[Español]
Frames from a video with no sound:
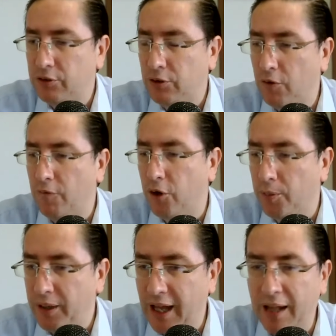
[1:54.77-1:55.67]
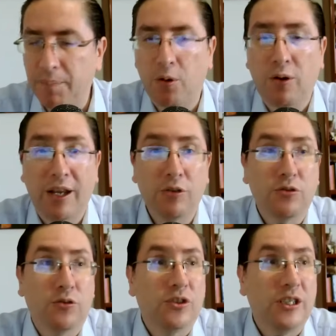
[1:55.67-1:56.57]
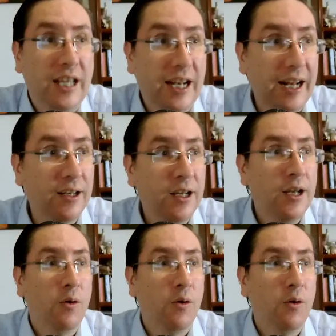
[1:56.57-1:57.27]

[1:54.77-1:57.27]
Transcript: su inconformidad por lo que ellos consideran